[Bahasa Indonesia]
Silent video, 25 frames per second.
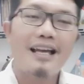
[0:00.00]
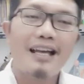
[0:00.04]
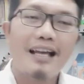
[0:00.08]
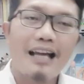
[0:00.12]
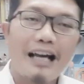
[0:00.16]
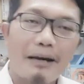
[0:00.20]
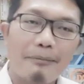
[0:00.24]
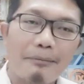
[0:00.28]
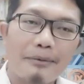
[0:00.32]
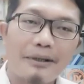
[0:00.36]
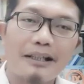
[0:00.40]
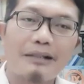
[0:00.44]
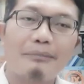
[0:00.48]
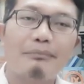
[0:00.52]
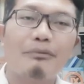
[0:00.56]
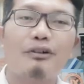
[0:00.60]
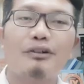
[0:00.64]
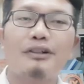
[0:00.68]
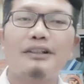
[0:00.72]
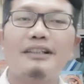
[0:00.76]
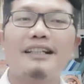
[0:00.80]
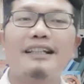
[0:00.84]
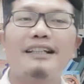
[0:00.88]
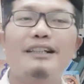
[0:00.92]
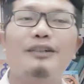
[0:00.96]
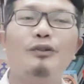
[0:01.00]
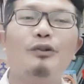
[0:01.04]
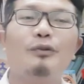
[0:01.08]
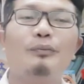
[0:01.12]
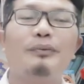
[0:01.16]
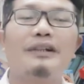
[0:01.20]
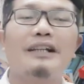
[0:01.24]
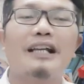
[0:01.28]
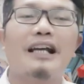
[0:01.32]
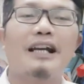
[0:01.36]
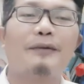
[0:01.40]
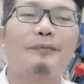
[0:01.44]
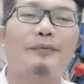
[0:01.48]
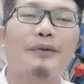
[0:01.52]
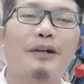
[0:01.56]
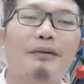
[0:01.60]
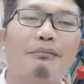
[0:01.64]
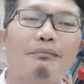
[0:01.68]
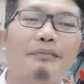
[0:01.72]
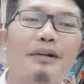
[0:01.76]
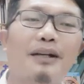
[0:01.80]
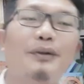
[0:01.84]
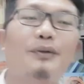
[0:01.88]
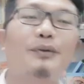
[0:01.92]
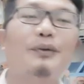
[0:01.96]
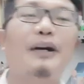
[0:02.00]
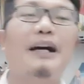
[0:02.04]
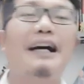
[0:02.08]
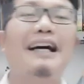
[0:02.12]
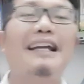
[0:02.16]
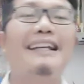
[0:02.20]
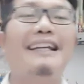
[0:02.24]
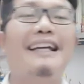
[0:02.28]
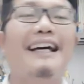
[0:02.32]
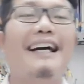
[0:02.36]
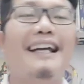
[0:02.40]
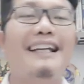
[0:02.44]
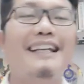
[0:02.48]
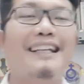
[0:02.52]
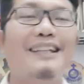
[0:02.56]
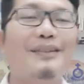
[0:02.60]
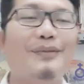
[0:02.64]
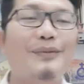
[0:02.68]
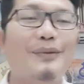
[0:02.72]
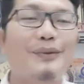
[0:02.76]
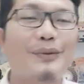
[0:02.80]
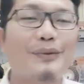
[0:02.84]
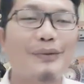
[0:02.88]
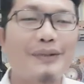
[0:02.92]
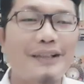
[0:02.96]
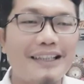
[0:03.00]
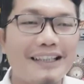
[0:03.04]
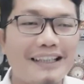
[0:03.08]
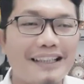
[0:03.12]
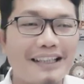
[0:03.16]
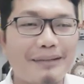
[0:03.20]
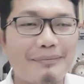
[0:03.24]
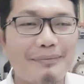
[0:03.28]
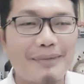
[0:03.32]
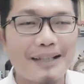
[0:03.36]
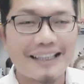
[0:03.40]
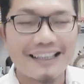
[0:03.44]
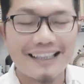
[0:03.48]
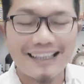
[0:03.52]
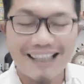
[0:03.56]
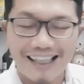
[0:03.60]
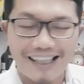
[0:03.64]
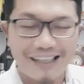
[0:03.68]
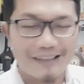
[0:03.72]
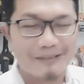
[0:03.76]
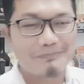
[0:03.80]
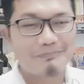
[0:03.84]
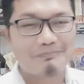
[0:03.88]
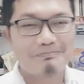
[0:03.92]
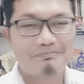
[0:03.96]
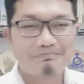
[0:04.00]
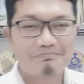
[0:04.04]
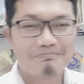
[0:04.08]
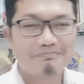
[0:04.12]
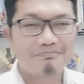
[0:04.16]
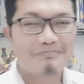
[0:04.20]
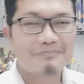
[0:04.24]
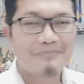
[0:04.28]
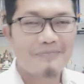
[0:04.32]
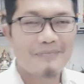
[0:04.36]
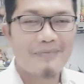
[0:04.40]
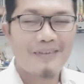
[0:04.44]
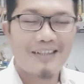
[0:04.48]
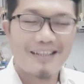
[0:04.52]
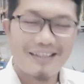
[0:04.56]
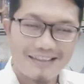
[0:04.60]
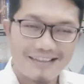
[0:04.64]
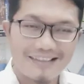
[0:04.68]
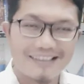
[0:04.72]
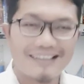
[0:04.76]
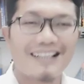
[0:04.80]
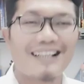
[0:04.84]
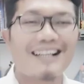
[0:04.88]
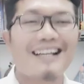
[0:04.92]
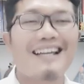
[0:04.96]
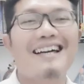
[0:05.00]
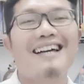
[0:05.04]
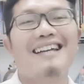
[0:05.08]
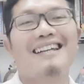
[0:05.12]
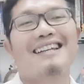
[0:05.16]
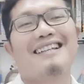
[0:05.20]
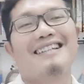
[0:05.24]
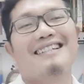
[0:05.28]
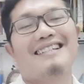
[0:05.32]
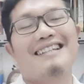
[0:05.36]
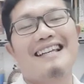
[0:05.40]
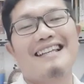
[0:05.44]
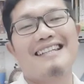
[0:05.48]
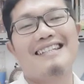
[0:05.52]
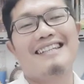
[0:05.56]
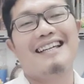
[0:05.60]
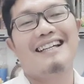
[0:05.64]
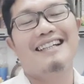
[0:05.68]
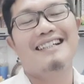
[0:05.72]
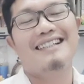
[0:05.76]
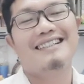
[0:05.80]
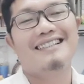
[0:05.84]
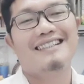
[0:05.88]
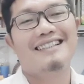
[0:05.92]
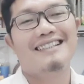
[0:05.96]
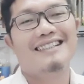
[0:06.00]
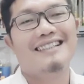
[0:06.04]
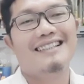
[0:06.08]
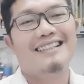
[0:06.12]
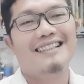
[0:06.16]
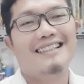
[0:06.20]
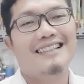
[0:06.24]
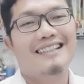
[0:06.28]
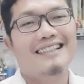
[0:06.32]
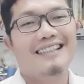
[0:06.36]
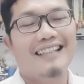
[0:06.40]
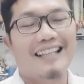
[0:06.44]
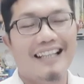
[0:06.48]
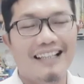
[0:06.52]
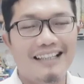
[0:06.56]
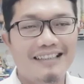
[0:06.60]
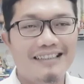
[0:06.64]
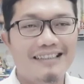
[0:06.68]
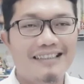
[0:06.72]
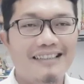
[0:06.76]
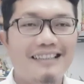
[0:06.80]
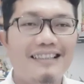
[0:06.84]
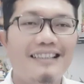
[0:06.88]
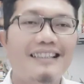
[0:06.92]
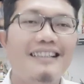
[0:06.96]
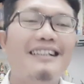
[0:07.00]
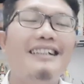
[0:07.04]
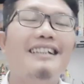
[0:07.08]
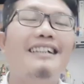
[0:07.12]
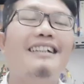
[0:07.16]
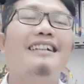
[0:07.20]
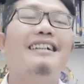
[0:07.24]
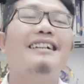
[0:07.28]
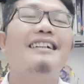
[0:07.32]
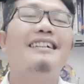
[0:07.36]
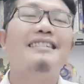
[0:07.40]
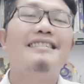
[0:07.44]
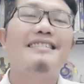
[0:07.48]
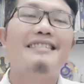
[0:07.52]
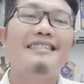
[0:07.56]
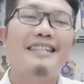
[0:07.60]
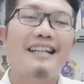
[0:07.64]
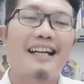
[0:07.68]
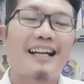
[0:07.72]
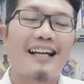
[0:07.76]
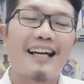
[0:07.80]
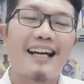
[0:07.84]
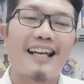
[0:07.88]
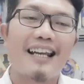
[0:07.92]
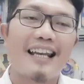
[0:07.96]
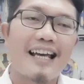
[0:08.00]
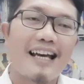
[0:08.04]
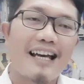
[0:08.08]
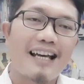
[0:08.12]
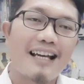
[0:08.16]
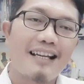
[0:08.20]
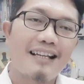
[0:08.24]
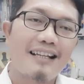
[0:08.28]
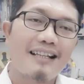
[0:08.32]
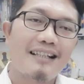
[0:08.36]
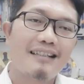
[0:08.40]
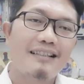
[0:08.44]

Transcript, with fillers: Apa yang mau kita hidupi dari firman Tuhan hari ini untuk kita mengenang? Sederhana saja. Ya. Jagalah